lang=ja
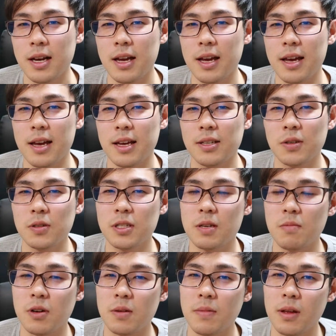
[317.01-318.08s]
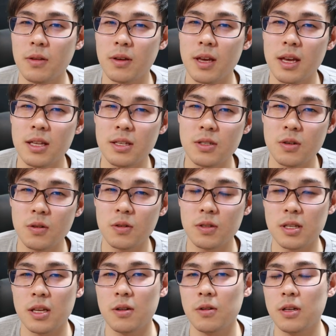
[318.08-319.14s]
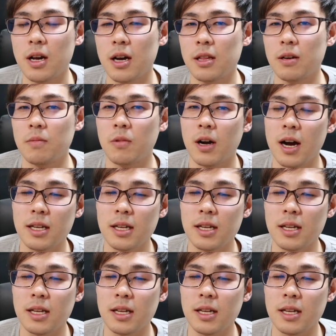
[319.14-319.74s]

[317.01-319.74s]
えー、正直もう今の現状のセドリ会ではもう